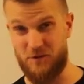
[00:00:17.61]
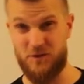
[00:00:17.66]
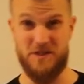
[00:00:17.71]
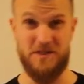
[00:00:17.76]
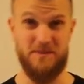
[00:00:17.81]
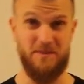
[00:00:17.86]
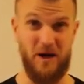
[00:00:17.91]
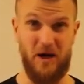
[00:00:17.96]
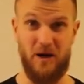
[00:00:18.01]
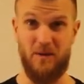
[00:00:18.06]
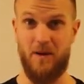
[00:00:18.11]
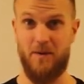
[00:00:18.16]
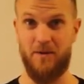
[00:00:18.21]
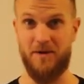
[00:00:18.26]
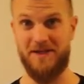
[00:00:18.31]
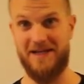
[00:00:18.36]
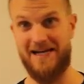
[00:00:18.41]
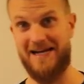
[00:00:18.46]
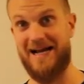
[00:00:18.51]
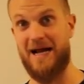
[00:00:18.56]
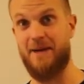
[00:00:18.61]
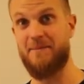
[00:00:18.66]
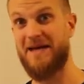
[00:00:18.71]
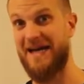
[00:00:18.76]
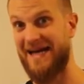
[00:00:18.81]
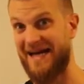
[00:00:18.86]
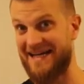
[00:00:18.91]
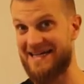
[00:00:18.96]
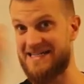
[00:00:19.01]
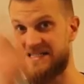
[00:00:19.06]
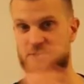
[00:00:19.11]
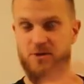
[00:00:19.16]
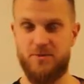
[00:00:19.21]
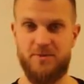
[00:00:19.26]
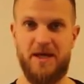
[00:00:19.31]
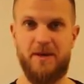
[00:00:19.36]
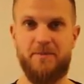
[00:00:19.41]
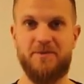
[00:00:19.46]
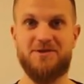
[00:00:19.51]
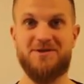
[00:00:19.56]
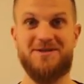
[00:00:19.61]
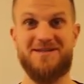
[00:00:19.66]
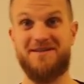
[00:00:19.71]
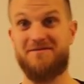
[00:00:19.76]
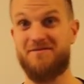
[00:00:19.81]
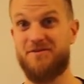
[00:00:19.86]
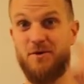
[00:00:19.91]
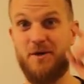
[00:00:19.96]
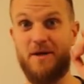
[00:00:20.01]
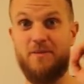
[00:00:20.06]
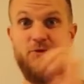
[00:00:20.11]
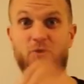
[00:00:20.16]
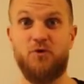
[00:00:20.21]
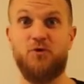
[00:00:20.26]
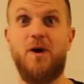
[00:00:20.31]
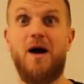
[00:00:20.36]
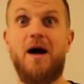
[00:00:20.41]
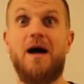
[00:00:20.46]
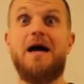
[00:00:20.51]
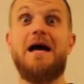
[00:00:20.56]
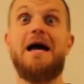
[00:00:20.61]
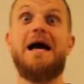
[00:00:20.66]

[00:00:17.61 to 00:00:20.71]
Je ne sais pas comment aborder la grammaire. Reste bien parce que cette vidéo, elle est pour toi.